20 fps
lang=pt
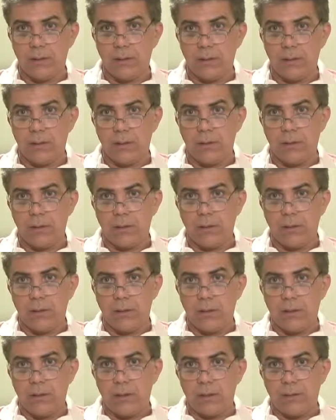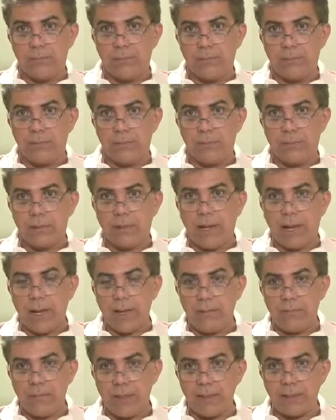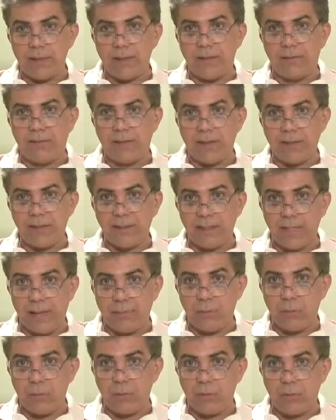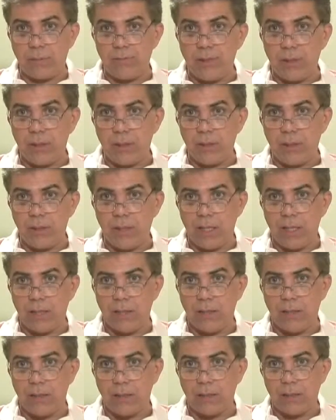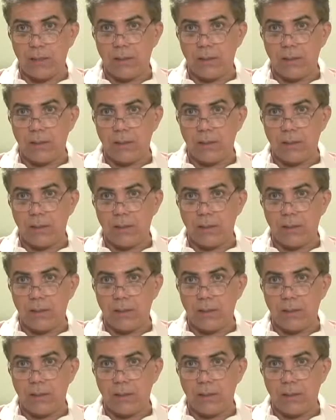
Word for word: Três meses de férias. Três meses de férias você namorou a menina?